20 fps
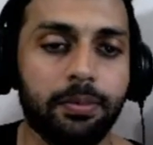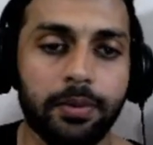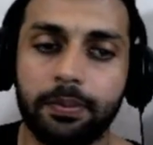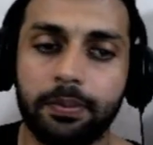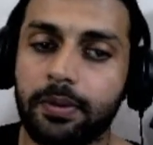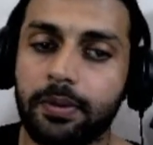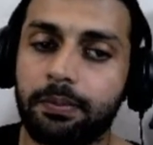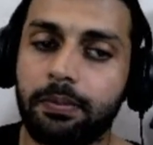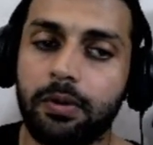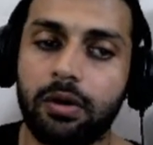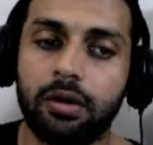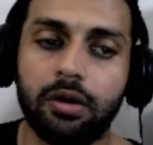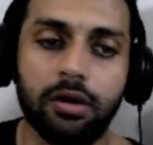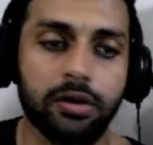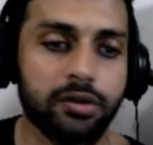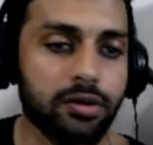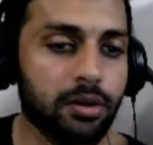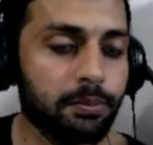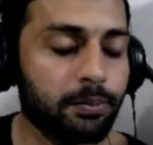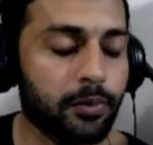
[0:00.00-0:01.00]
पेपर
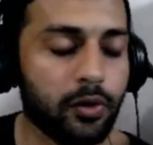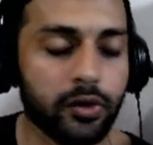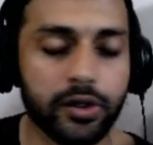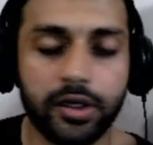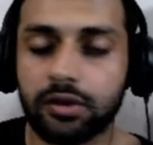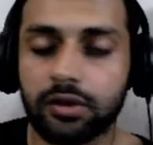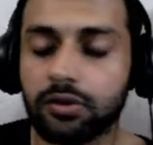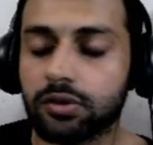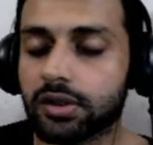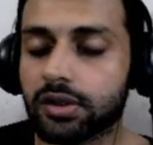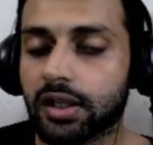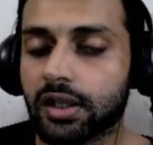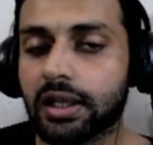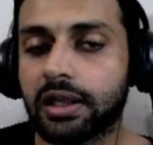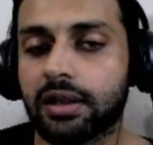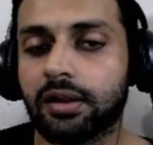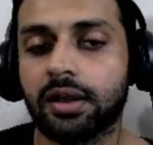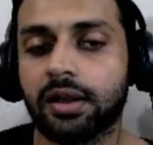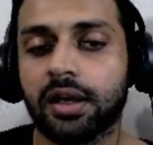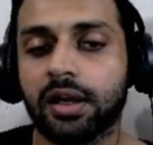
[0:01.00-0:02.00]
बहुत इंपॉर्टेंट होता है